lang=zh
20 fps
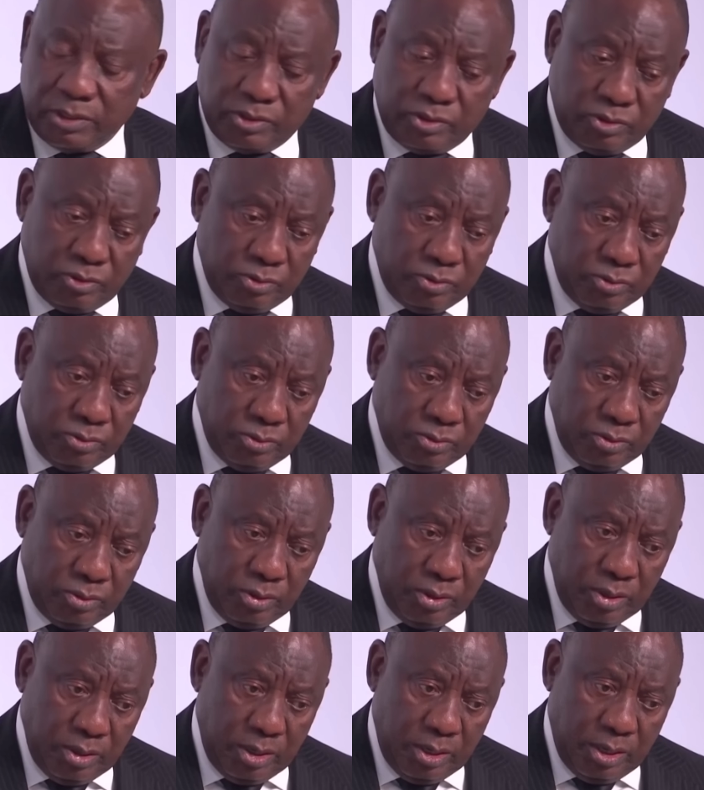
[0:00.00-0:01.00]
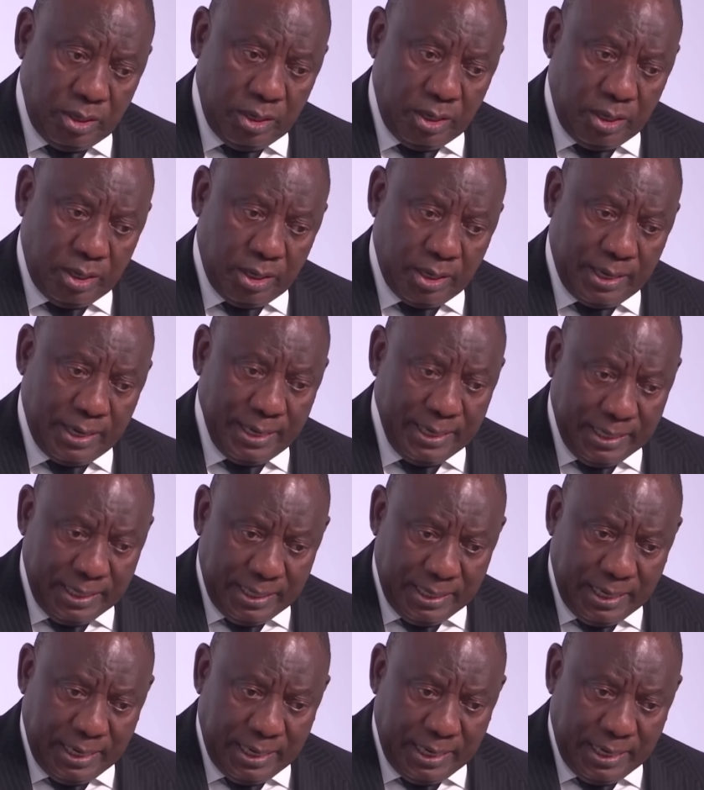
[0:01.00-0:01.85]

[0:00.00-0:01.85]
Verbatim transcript: to uh, clean